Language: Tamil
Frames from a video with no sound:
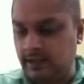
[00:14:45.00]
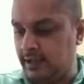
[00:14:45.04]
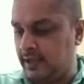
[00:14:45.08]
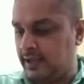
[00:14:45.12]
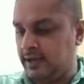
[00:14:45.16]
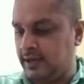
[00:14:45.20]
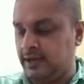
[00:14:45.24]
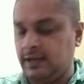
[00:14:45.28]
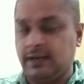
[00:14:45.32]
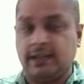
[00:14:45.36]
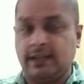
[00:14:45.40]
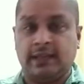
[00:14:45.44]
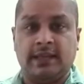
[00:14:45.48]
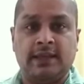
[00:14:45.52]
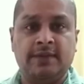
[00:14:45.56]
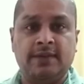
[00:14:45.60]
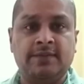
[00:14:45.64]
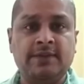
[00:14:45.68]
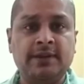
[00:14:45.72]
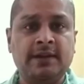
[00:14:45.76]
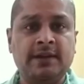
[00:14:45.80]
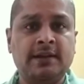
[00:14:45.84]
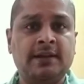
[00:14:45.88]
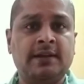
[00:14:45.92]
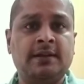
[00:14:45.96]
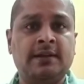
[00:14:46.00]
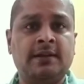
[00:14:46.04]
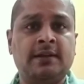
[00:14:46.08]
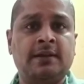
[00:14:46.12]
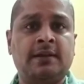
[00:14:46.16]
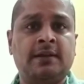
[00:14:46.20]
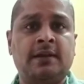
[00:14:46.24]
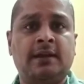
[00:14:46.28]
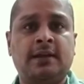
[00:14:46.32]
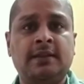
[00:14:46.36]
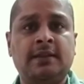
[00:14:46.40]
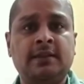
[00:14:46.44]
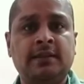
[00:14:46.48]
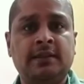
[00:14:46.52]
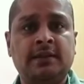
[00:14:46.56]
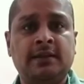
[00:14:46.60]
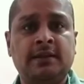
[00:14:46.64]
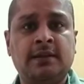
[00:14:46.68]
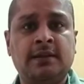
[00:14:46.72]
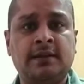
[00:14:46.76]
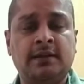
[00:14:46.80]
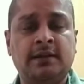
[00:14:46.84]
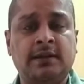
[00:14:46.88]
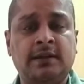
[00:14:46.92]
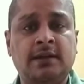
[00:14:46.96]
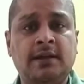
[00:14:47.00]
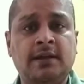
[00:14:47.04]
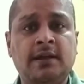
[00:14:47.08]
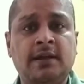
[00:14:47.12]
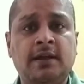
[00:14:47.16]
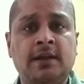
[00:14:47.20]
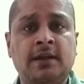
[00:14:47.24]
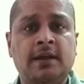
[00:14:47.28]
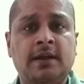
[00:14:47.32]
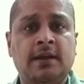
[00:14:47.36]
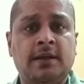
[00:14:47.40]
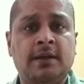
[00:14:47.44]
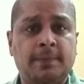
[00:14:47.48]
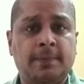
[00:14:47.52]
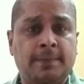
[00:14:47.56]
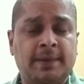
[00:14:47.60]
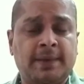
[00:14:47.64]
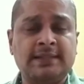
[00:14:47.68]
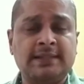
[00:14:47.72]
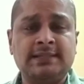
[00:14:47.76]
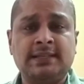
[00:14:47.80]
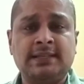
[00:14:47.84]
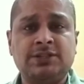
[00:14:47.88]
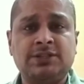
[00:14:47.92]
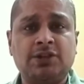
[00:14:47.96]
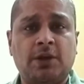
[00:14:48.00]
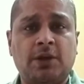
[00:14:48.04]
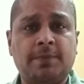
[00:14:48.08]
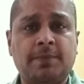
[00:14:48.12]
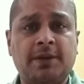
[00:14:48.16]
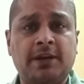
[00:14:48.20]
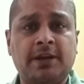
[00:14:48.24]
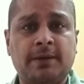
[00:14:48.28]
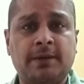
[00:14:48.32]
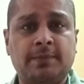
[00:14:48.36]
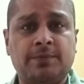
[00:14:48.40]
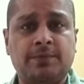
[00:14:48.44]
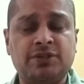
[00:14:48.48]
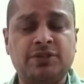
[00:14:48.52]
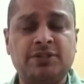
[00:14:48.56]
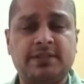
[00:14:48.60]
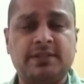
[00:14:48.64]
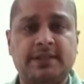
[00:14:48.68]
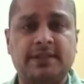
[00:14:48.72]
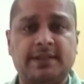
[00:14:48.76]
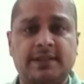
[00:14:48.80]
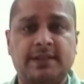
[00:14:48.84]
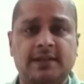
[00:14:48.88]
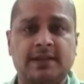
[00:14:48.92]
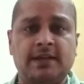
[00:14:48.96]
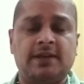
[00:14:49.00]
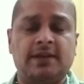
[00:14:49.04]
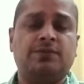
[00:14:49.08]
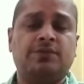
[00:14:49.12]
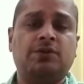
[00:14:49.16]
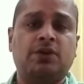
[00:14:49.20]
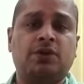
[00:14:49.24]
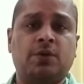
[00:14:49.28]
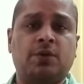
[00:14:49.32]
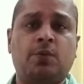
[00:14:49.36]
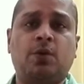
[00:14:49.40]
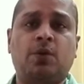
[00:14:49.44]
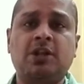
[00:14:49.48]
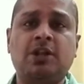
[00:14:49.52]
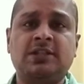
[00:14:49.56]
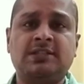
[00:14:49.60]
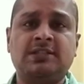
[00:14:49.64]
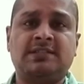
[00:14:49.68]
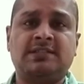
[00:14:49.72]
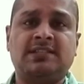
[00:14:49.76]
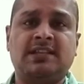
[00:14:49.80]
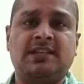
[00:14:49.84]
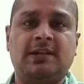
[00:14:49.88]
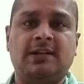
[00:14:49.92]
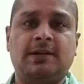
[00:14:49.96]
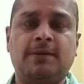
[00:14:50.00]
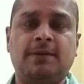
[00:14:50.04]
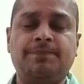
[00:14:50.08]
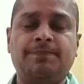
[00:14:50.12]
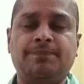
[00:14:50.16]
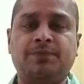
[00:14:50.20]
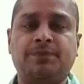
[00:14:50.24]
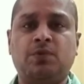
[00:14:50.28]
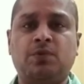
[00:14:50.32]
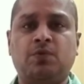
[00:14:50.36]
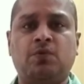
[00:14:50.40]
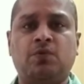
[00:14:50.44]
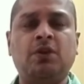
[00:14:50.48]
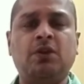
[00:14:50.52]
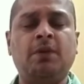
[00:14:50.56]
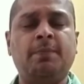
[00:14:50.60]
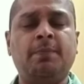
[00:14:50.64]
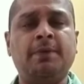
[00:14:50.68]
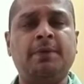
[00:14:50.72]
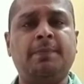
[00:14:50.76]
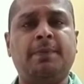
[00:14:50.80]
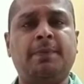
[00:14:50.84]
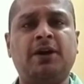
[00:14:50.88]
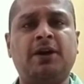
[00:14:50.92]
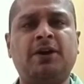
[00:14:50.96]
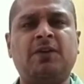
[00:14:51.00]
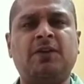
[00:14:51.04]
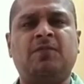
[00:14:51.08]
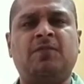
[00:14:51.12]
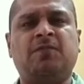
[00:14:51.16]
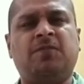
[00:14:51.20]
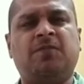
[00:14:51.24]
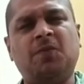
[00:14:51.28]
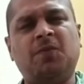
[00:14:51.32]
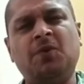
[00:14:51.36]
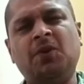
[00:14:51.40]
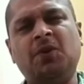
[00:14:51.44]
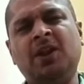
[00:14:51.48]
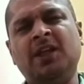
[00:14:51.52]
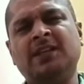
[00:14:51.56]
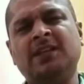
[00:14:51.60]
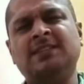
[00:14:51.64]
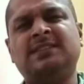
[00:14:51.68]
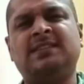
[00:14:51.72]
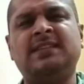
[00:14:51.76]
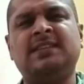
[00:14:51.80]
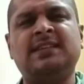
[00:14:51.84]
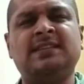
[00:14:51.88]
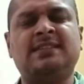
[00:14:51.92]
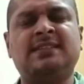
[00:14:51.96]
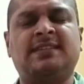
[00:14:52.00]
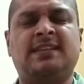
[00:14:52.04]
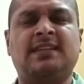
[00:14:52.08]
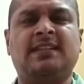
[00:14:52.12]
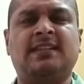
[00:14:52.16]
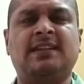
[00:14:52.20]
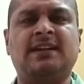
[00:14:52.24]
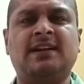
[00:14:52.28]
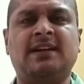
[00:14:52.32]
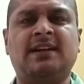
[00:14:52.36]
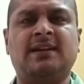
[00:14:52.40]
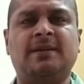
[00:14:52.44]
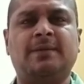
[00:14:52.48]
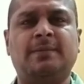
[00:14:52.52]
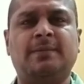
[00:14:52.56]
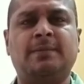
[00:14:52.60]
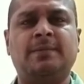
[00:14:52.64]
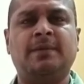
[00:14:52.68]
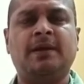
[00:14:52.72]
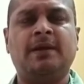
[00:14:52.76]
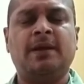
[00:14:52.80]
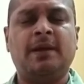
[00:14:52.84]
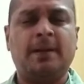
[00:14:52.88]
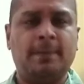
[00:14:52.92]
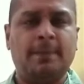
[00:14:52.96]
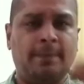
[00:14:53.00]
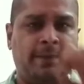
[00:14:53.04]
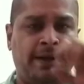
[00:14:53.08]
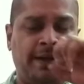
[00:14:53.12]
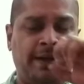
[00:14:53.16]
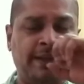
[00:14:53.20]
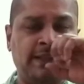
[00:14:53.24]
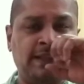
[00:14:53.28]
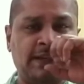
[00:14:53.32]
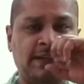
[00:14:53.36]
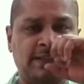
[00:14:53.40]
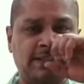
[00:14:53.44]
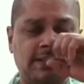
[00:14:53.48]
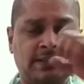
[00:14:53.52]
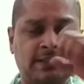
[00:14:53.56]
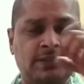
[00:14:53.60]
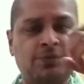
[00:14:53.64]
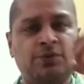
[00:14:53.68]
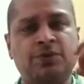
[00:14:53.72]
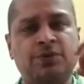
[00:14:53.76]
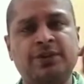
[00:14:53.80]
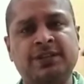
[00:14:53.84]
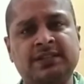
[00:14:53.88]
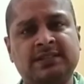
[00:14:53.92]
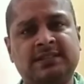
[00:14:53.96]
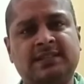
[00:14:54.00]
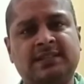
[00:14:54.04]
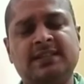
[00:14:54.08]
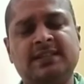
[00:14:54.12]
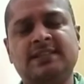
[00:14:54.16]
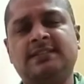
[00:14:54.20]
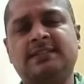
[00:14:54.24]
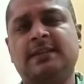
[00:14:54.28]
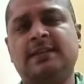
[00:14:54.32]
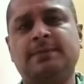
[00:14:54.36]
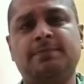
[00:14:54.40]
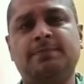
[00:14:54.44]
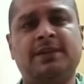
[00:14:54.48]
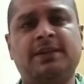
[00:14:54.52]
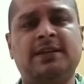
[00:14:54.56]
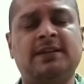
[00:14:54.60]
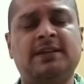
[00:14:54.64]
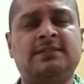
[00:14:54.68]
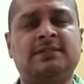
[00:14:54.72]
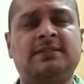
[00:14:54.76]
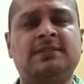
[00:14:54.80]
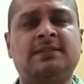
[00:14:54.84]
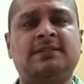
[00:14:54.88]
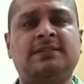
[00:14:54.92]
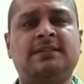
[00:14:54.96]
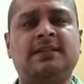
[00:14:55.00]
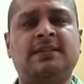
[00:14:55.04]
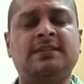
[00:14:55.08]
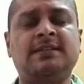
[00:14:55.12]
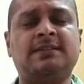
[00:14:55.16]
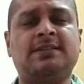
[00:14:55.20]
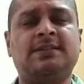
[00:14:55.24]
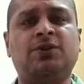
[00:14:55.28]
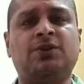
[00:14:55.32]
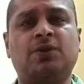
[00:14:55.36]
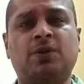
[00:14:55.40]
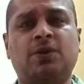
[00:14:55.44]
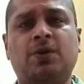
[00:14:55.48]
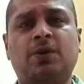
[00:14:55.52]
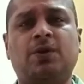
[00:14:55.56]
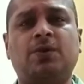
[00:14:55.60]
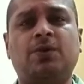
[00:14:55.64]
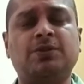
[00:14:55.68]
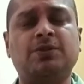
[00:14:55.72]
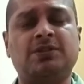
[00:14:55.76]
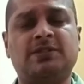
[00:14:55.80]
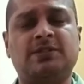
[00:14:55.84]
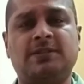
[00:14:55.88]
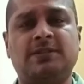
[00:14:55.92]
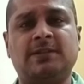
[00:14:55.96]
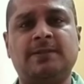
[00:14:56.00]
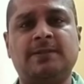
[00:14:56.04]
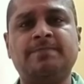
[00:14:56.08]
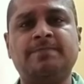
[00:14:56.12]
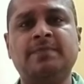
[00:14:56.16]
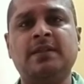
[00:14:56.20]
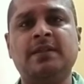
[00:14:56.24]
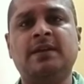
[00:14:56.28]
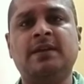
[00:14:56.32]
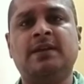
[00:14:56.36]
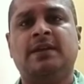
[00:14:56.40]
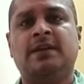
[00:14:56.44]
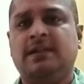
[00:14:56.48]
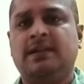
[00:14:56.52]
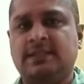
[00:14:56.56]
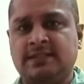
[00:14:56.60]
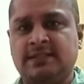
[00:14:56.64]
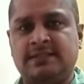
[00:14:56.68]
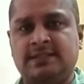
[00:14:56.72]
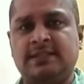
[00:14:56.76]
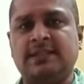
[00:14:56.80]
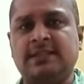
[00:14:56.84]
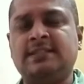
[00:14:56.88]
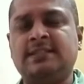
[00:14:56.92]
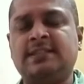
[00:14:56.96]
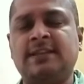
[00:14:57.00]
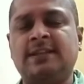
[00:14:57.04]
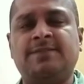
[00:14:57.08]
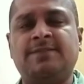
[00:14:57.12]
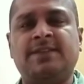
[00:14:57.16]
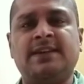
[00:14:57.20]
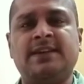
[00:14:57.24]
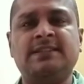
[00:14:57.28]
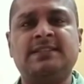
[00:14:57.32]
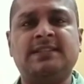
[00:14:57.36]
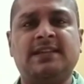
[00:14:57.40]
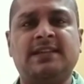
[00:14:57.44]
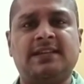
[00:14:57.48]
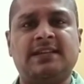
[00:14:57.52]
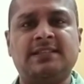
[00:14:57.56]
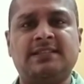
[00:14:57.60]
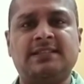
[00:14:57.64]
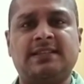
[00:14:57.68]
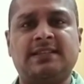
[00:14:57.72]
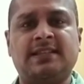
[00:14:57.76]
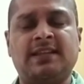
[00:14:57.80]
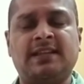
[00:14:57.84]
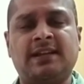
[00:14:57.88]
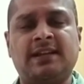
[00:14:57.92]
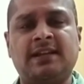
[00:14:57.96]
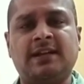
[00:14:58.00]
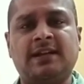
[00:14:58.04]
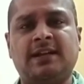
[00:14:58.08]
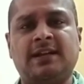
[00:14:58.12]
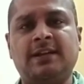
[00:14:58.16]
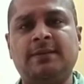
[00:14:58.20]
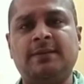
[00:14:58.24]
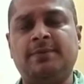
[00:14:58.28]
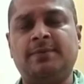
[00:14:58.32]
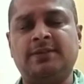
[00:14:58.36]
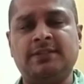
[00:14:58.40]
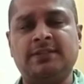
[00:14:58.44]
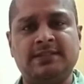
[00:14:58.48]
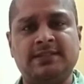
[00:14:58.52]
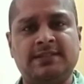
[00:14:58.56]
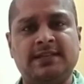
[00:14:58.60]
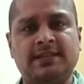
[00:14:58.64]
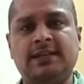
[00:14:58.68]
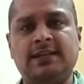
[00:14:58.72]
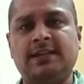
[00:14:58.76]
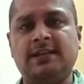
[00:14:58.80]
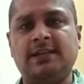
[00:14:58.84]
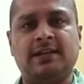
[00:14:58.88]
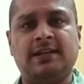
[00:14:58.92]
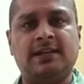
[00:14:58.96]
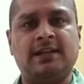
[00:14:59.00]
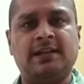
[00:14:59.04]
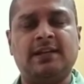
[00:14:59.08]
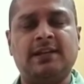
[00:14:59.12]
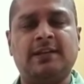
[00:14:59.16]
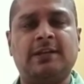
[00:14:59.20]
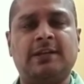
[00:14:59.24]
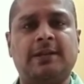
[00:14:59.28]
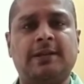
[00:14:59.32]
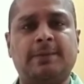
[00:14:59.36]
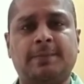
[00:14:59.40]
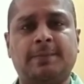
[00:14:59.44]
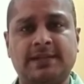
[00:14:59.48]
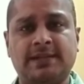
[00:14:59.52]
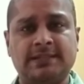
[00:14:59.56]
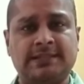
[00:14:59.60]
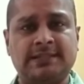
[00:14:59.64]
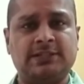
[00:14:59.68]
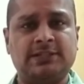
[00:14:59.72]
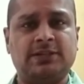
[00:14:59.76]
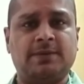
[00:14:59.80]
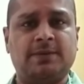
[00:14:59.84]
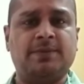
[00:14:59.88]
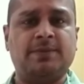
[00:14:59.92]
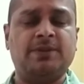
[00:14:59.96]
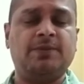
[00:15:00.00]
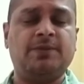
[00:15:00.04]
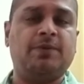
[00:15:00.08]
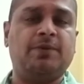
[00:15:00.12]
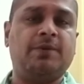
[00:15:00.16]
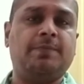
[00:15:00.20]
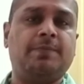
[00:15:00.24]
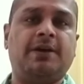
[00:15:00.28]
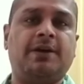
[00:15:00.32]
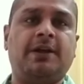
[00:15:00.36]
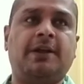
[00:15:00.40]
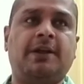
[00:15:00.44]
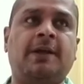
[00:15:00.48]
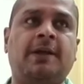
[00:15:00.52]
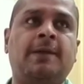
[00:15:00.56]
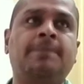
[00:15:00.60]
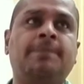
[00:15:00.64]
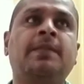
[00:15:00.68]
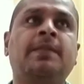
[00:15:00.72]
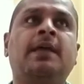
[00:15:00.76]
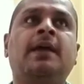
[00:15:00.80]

அண்ட் இவங்க அந்த பாஸ்தா ஷாப்லேயே எனக்கு பிடிச்சது அவங்களோட வால்ஸ் தான் உள்ளே போய் பார்க்கணும் ஃபுல்லாக சிஎஸ்கே தாங்க மகேந்திர சிங் தோனி சிஎஸ்கே பிளேயர்ஸு சிஎஸ்கேயோட கோச்சு சிஎஸ்கே ஃபேன்ஸ் யாராச்சும் இருந்தீங்கன்னா கண்டிப்பாக அந்த சிஐடி நகரில் இருக்கிற பாஸ்தா ஷாப் வந்து போய் பாருங்கள்